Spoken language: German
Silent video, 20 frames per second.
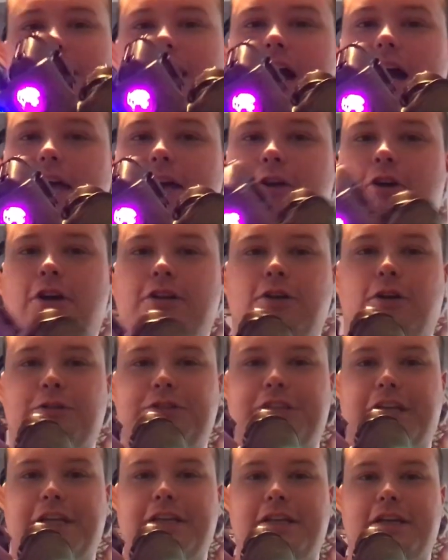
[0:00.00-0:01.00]
ja, ihr könnt auch
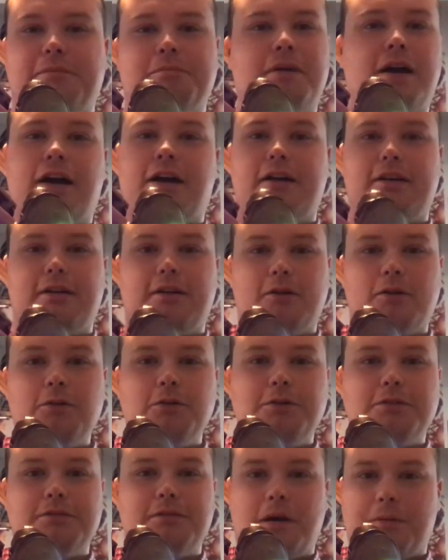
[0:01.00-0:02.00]
den hier machen.
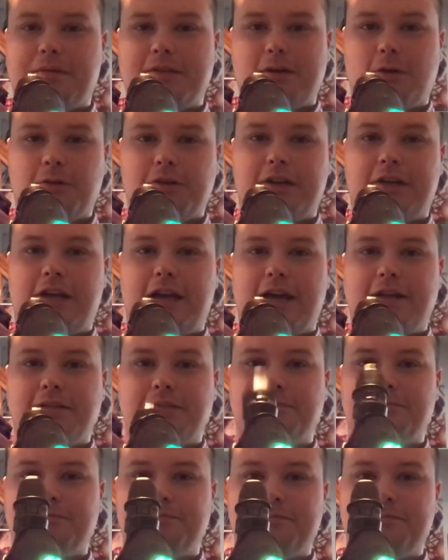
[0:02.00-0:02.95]
Gut, haben wir es auch geklärt.